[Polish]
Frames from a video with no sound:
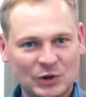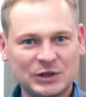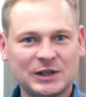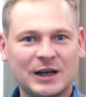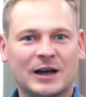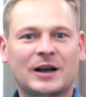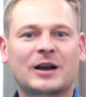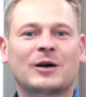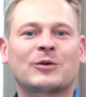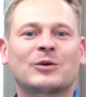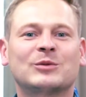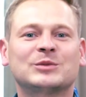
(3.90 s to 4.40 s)

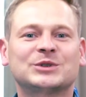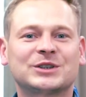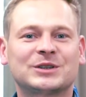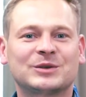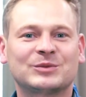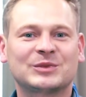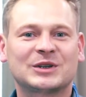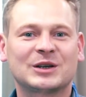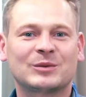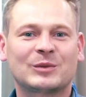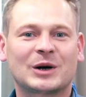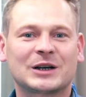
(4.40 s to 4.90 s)
podjarałem się
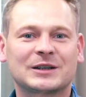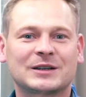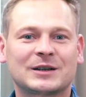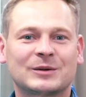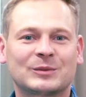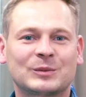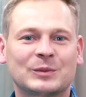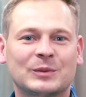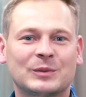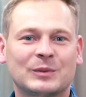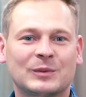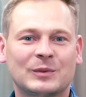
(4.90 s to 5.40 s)
tym
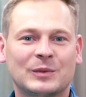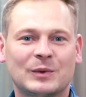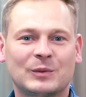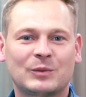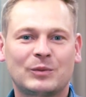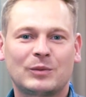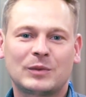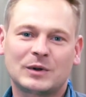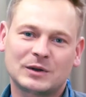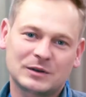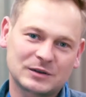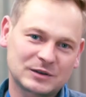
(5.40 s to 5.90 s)
tematem.
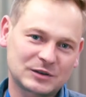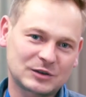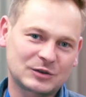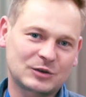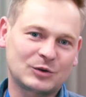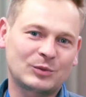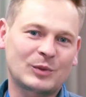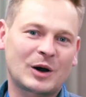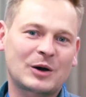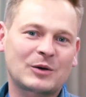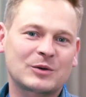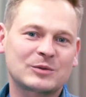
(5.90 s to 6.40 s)
No,
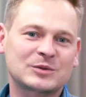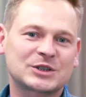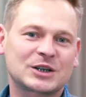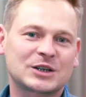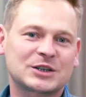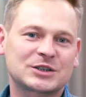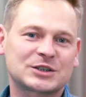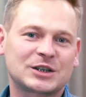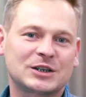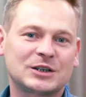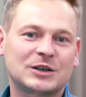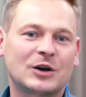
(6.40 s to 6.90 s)
skumałem, że
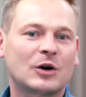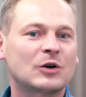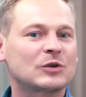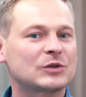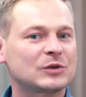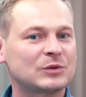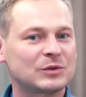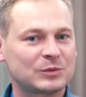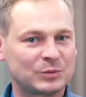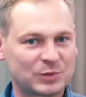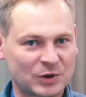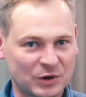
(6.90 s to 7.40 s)
jeżeli
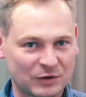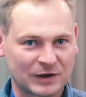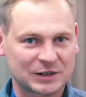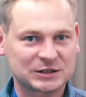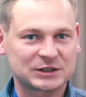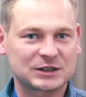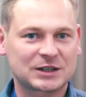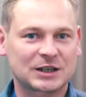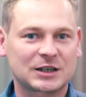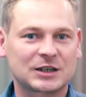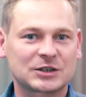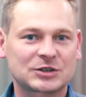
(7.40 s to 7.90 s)
on
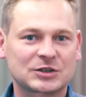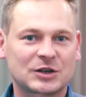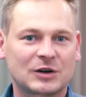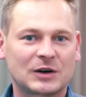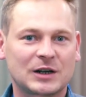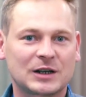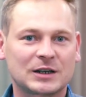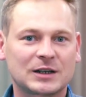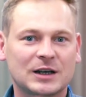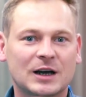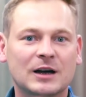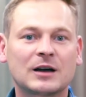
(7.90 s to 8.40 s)
prowadzi takie
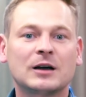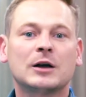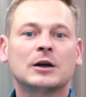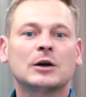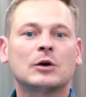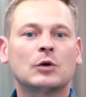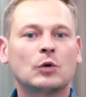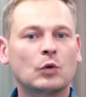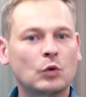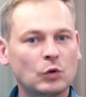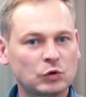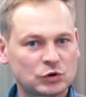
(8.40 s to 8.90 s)
szkolenia,
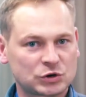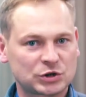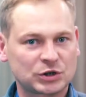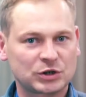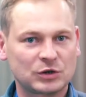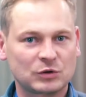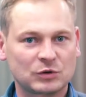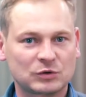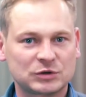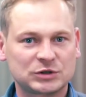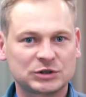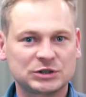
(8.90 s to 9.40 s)
uczy
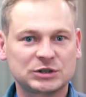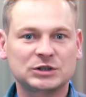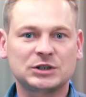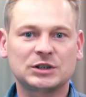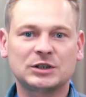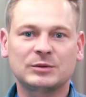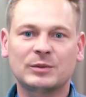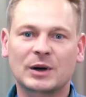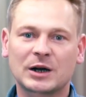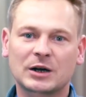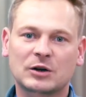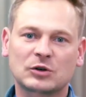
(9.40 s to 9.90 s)

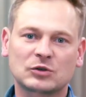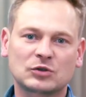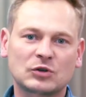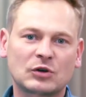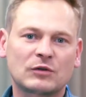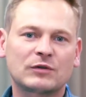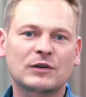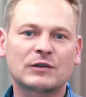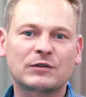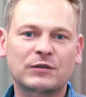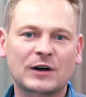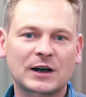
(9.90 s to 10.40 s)
ludzi i ma
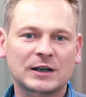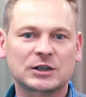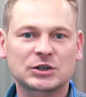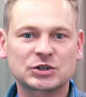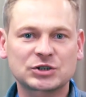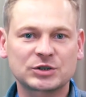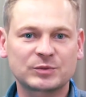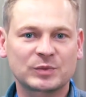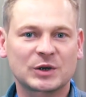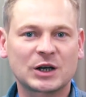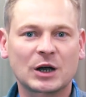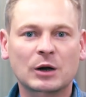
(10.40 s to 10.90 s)
gotowe, fajne,
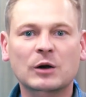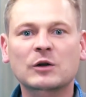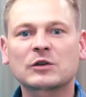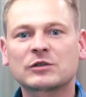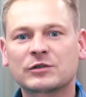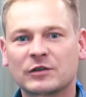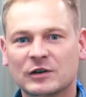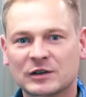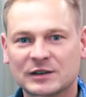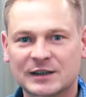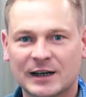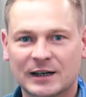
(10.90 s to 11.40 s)
szybkie
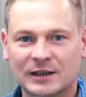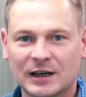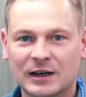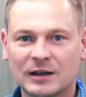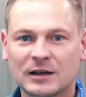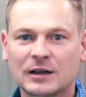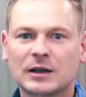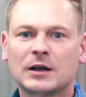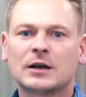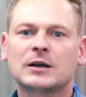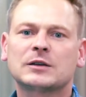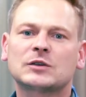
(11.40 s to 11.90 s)
rozwiązania,
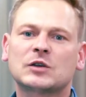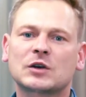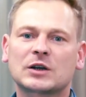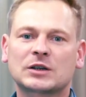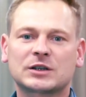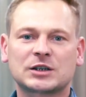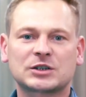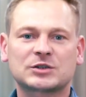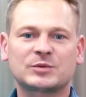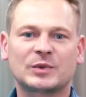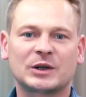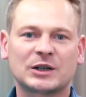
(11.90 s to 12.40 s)
to ja
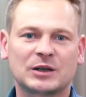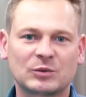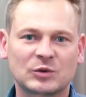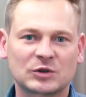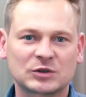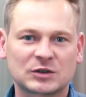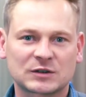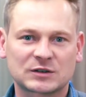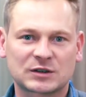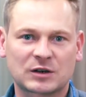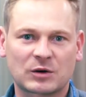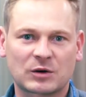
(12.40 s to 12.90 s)
też będę mógł to